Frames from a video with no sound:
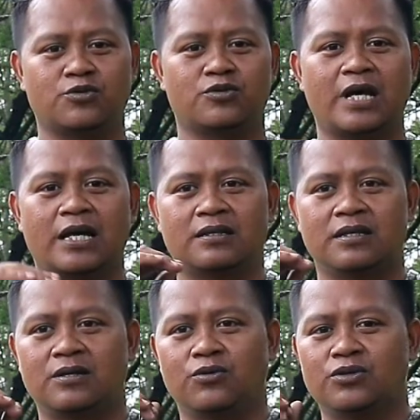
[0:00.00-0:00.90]
Sudah
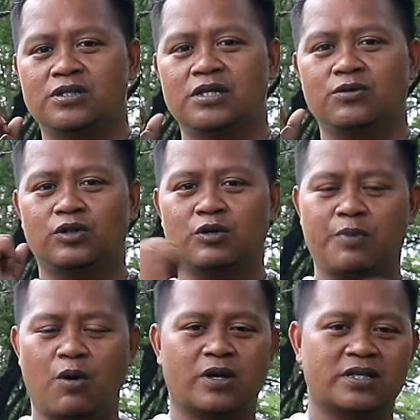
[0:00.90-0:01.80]
diuji untuk
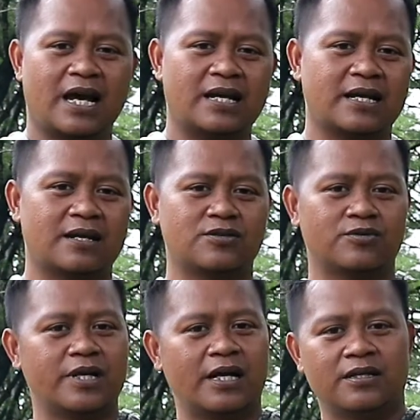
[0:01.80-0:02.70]
powernya dan
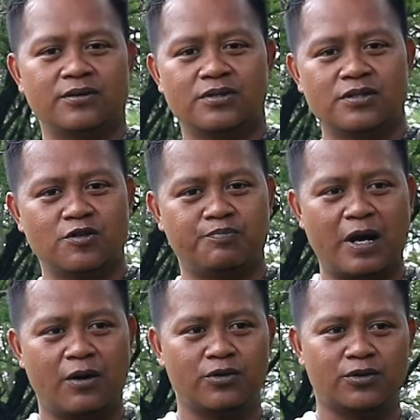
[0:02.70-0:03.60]
sudah diuji
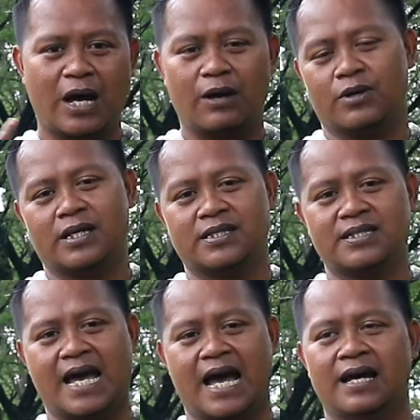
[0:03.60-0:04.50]
coba untuk
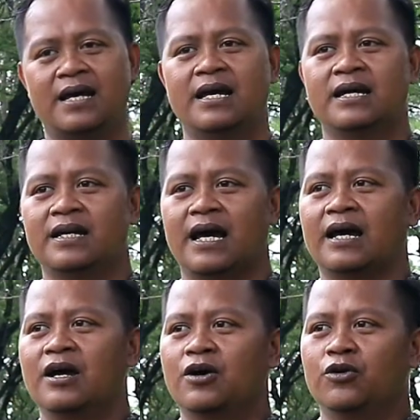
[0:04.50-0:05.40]
akurasinya.
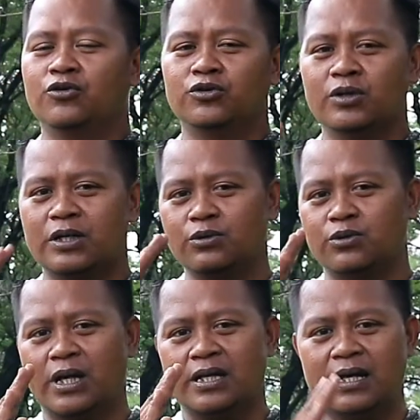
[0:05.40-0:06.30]
Nah, untuk
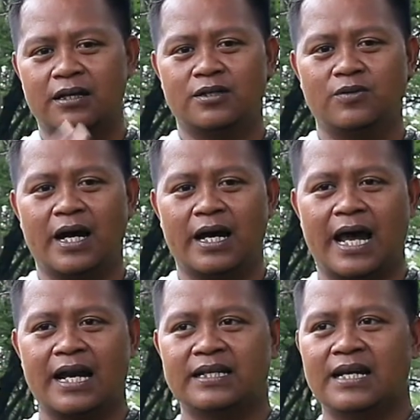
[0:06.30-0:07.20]
keuntungan yang kedua,
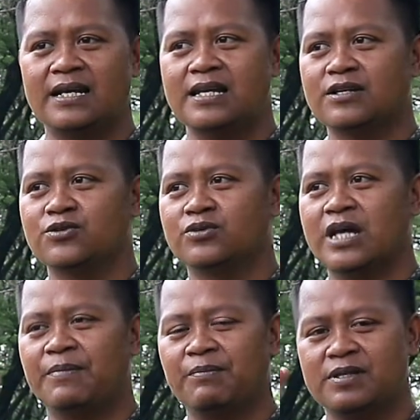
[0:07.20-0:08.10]
kalian yang
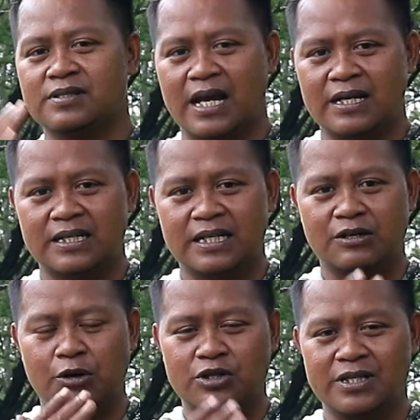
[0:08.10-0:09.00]
sudah memesan di
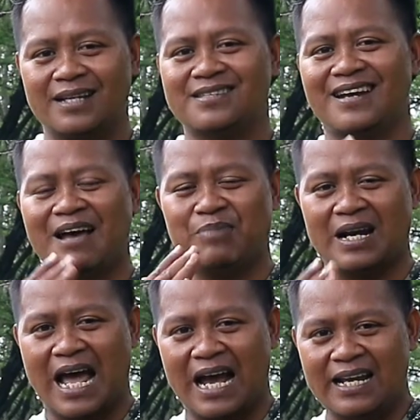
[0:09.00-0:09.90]
grosir
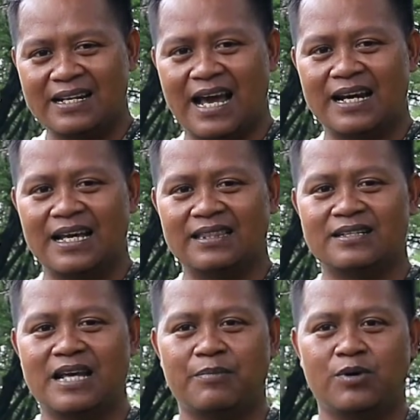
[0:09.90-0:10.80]
senapan angin, kalian
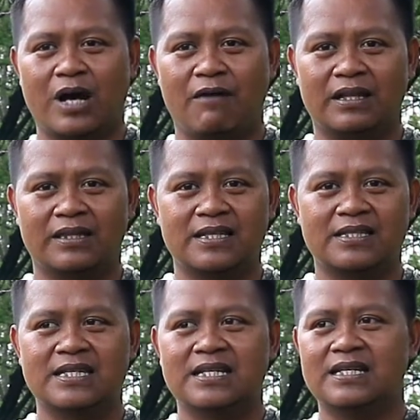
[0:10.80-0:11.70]
tidak perlu khawatir
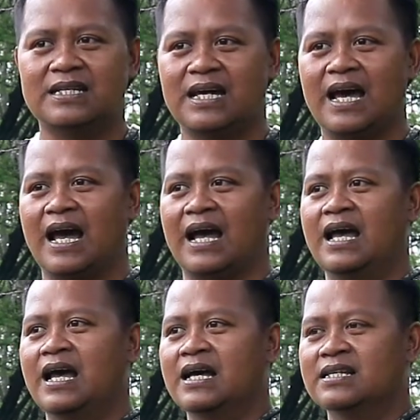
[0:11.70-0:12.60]
jika
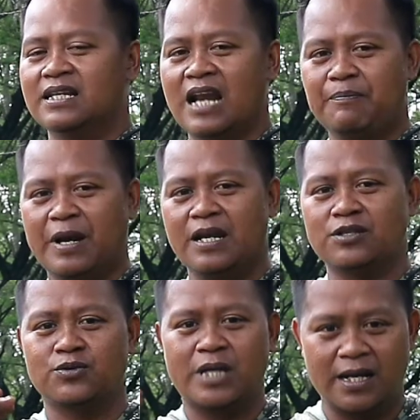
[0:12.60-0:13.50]
senapan yang
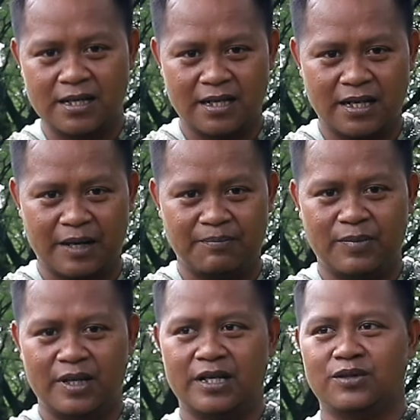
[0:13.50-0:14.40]
sudah
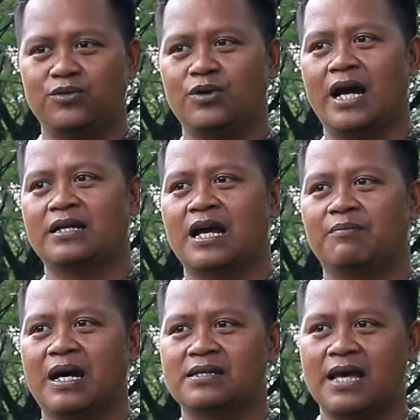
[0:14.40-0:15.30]
dikirim itu ada
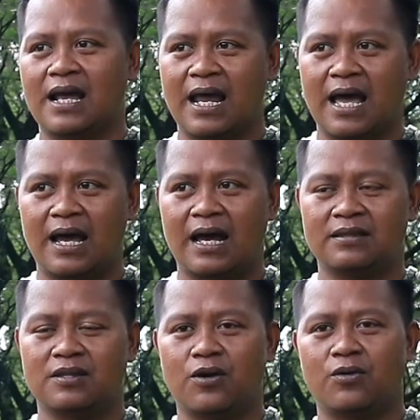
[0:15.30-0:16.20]
masalah
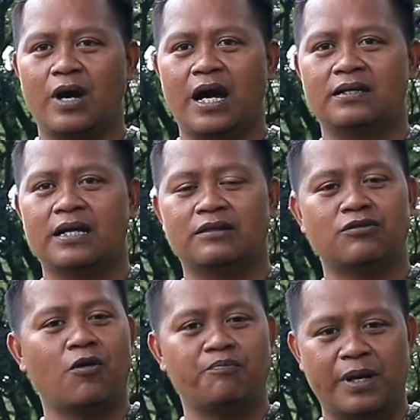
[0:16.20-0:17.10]
atau ada
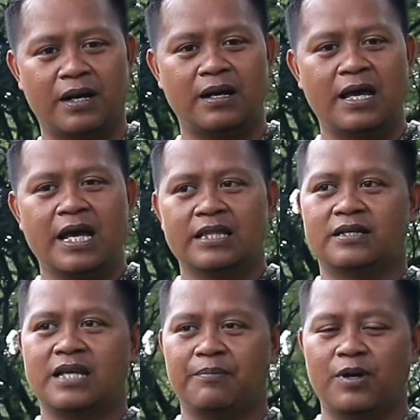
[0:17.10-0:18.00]
trouble.
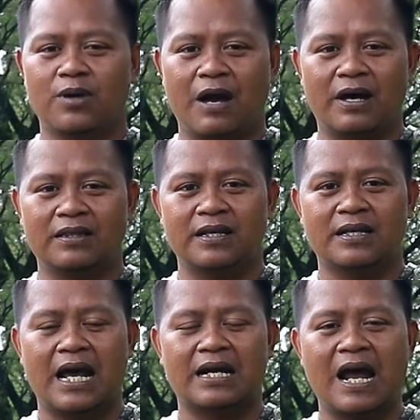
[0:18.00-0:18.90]
Tidak perlu khawatir
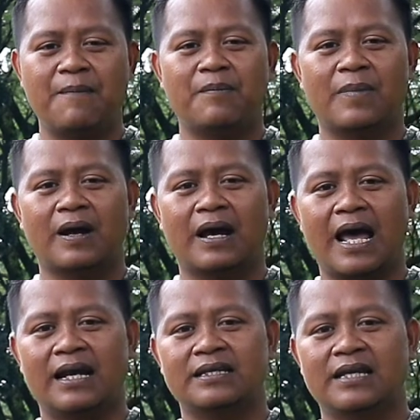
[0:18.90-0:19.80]
karena
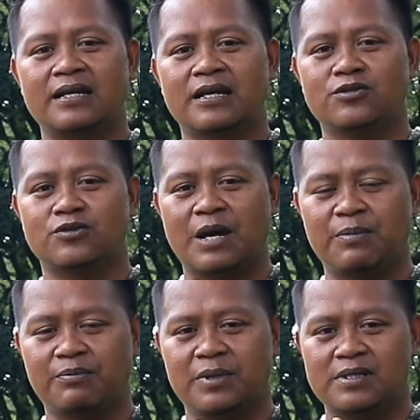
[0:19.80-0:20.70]
kalian yang sudah
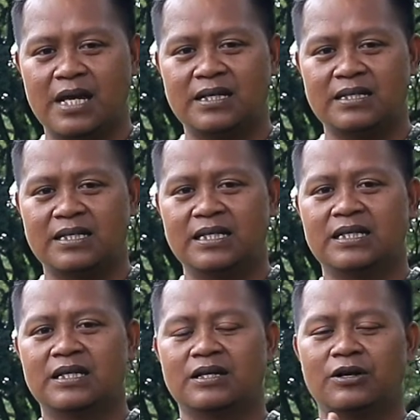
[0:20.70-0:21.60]
memesan
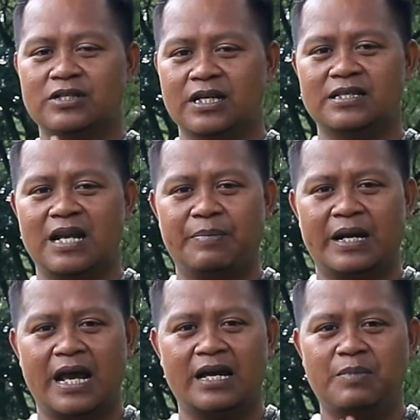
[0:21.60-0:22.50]
di grosir
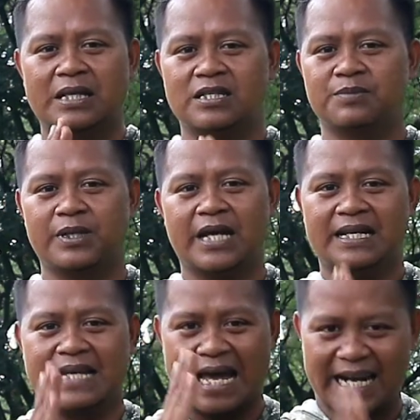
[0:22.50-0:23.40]
senapan angin masih
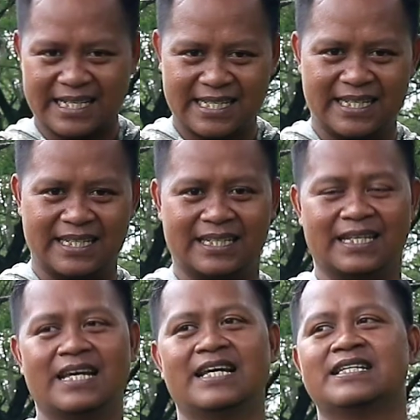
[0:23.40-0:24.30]
diberikan
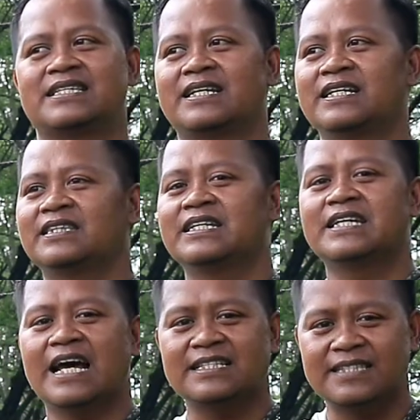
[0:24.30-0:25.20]
garansi. Jadi
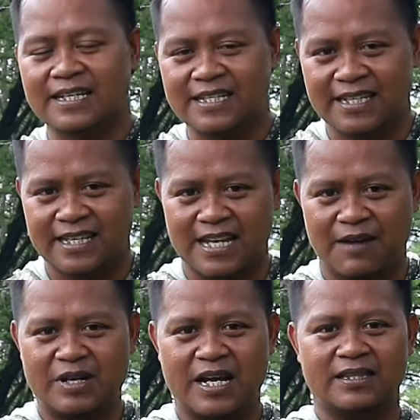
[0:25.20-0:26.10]
tinggal chat di CS
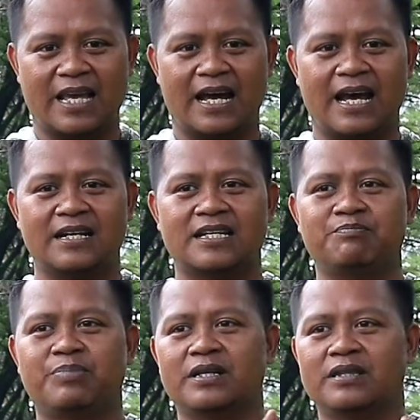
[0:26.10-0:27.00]
kami nanti akan
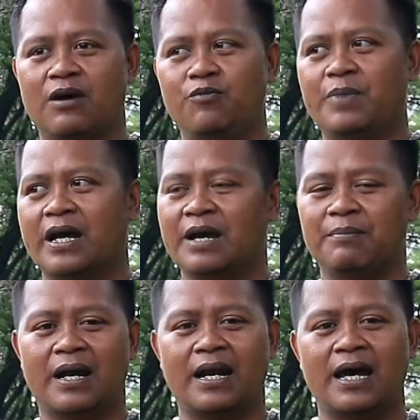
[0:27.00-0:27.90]
diberitahu
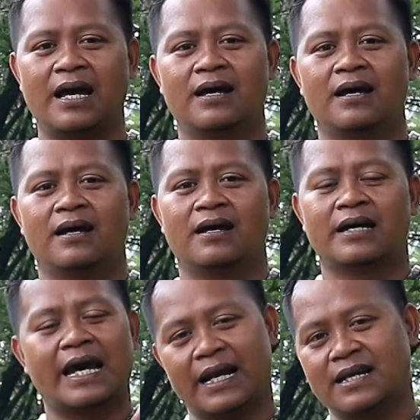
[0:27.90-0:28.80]
bagaimana
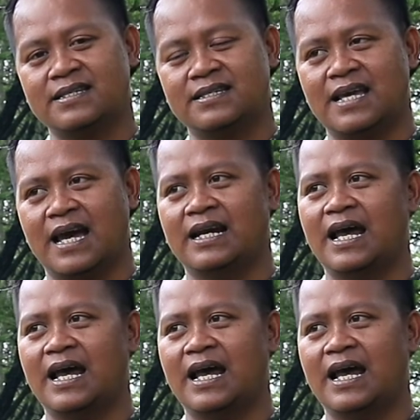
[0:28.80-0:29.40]
garansinya.